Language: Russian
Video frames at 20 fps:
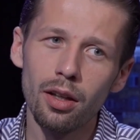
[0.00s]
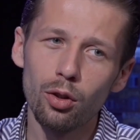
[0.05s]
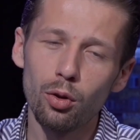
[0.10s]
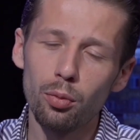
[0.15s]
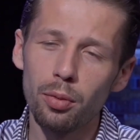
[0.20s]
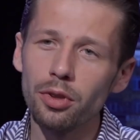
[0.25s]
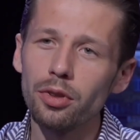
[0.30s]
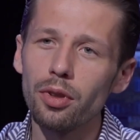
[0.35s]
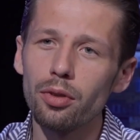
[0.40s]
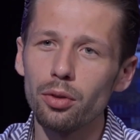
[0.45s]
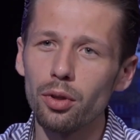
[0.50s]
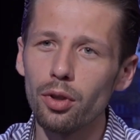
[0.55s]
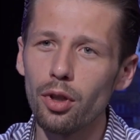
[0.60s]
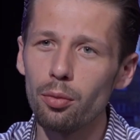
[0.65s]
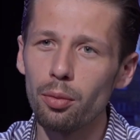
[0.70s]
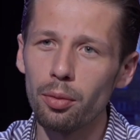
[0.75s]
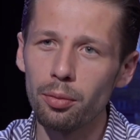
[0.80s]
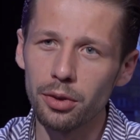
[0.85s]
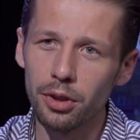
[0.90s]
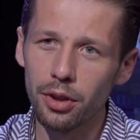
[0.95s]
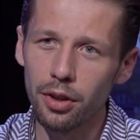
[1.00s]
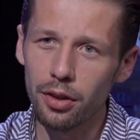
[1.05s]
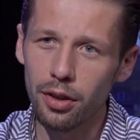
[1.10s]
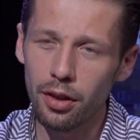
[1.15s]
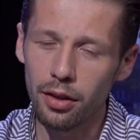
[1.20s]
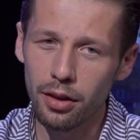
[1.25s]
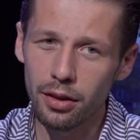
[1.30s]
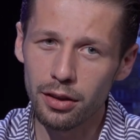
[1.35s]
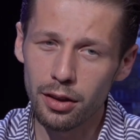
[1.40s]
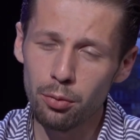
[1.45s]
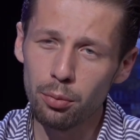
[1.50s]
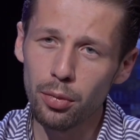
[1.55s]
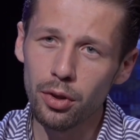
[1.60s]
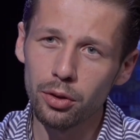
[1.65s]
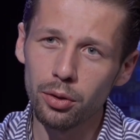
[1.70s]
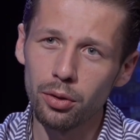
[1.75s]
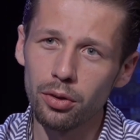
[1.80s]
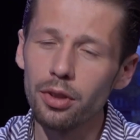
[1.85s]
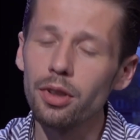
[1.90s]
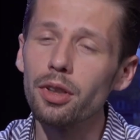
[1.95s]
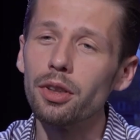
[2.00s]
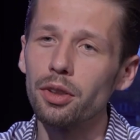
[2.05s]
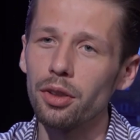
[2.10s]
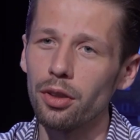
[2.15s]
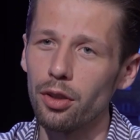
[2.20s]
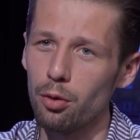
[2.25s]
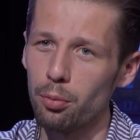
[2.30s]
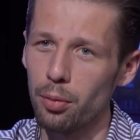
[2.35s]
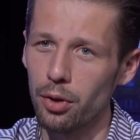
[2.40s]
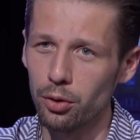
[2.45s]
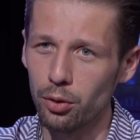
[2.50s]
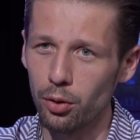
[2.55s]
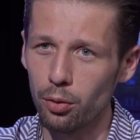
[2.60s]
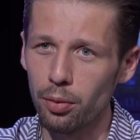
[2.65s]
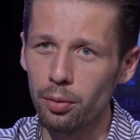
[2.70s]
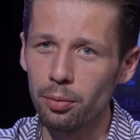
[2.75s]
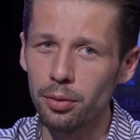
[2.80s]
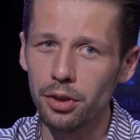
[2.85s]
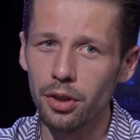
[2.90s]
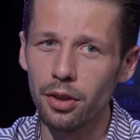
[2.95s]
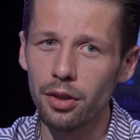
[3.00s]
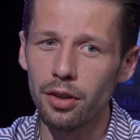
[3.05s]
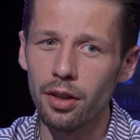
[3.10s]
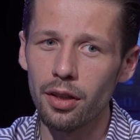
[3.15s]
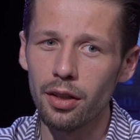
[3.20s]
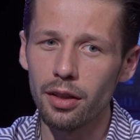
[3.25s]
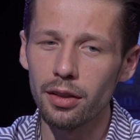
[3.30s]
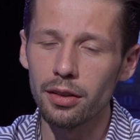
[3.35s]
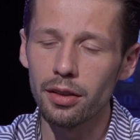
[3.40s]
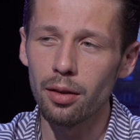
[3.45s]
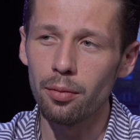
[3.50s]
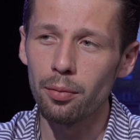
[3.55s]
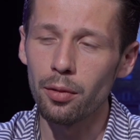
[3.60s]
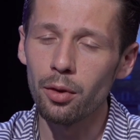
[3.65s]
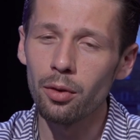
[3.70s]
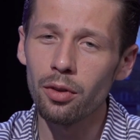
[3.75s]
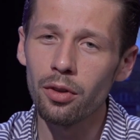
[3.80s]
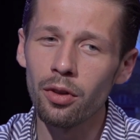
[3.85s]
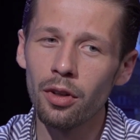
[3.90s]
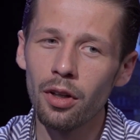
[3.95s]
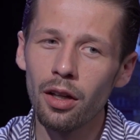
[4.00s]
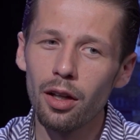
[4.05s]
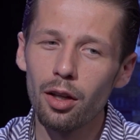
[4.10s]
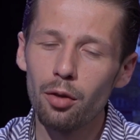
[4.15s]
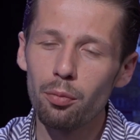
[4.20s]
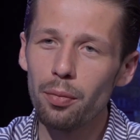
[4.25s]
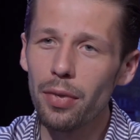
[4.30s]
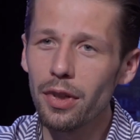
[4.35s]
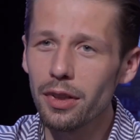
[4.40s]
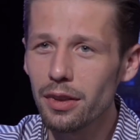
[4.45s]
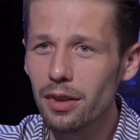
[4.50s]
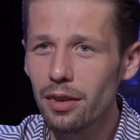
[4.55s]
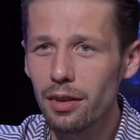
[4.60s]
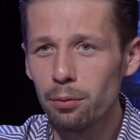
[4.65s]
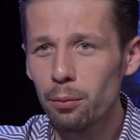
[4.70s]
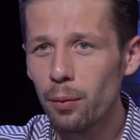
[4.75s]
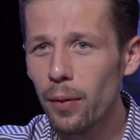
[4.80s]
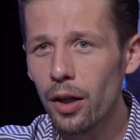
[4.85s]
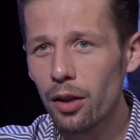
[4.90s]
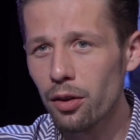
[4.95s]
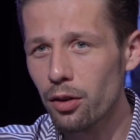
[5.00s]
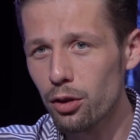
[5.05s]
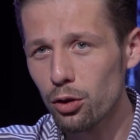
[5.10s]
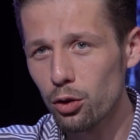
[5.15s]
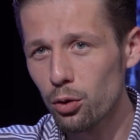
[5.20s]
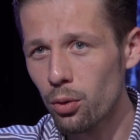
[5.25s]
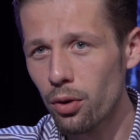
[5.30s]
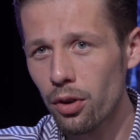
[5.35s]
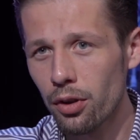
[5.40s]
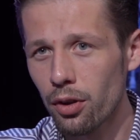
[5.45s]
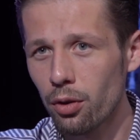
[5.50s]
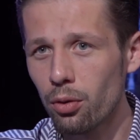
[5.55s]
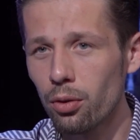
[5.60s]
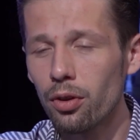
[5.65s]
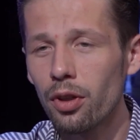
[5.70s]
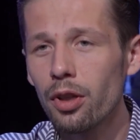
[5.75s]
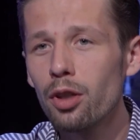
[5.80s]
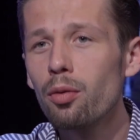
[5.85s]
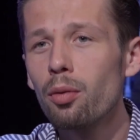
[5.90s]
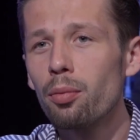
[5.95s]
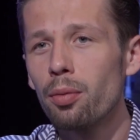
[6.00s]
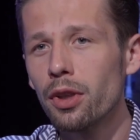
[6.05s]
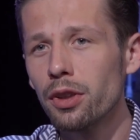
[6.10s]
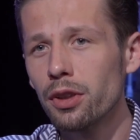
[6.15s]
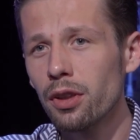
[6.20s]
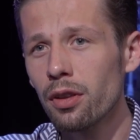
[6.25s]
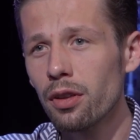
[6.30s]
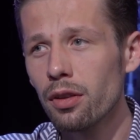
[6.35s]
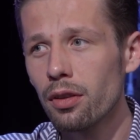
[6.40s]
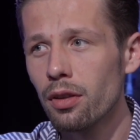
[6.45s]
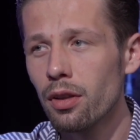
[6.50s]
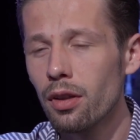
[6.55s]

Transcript: Дубинский все-таки по мажоритарке сам прошел, и Тищенко прошел по мажоритарке сам, но без бренда «Слуги сознание народа. Они бы прошли.